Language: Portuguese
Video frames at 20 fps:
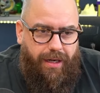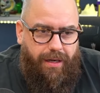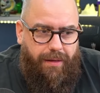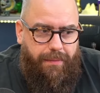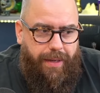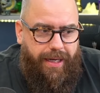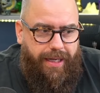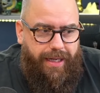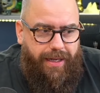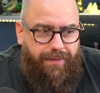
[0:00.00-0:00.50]

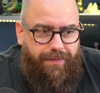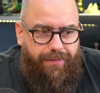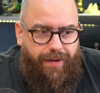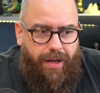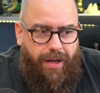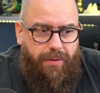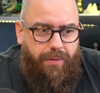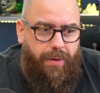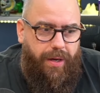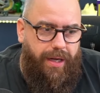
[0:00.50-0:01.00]
meio que
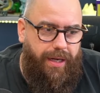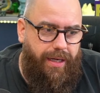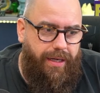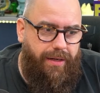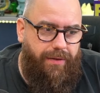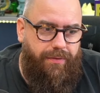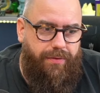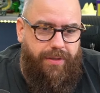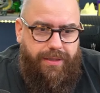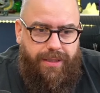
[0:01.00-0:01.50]
falou ali
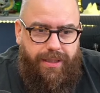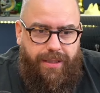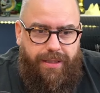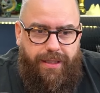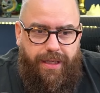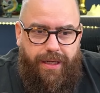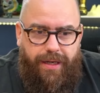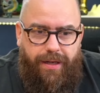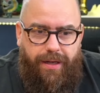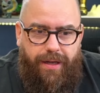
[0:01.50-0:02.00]
que você
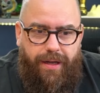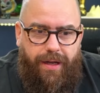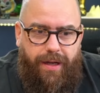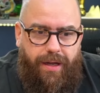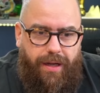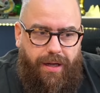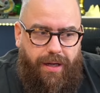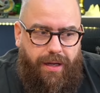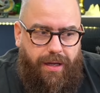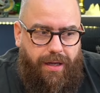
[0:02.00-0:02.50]

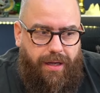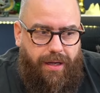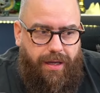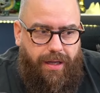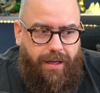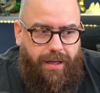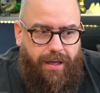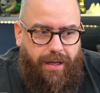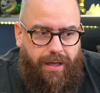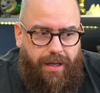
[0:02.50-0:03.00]
teria
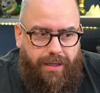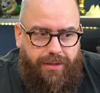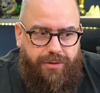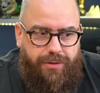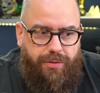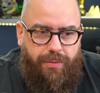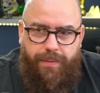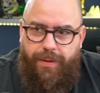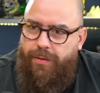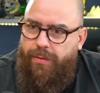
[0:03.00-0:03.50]
é,
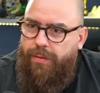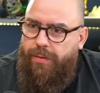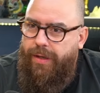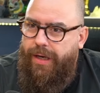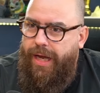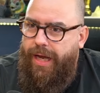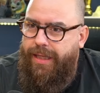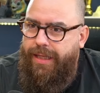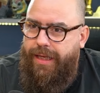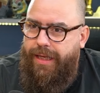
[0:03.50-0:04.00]
assumido o
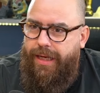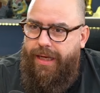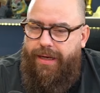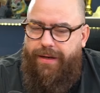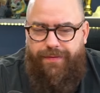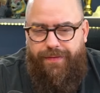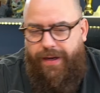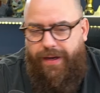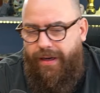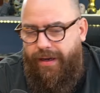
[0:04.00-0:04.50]
lugar dele,
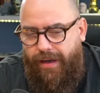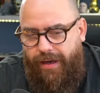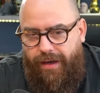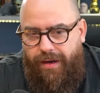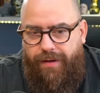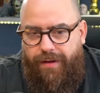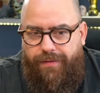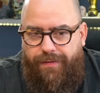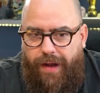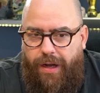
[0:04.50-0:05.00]
enfim,
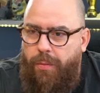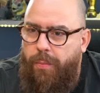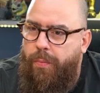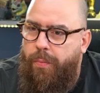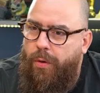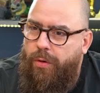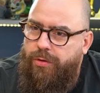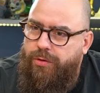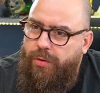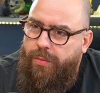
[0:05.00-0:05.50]
fala um
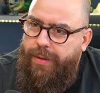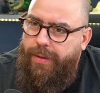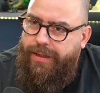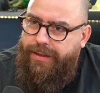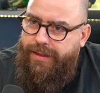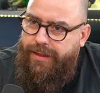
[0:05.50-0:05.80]
pouco sobre essa